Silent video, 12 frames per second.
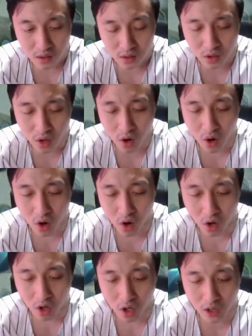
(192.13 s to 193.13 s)

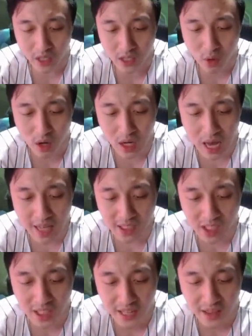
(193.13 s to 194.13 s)
Tolol guys, gue
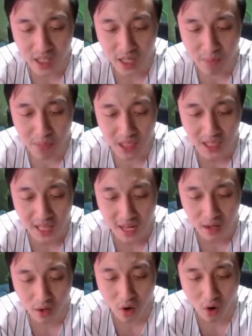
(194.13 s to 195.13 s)
kasihkan dimit hilang
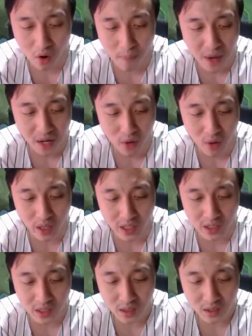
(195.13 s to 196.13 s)
gerobak gue guys.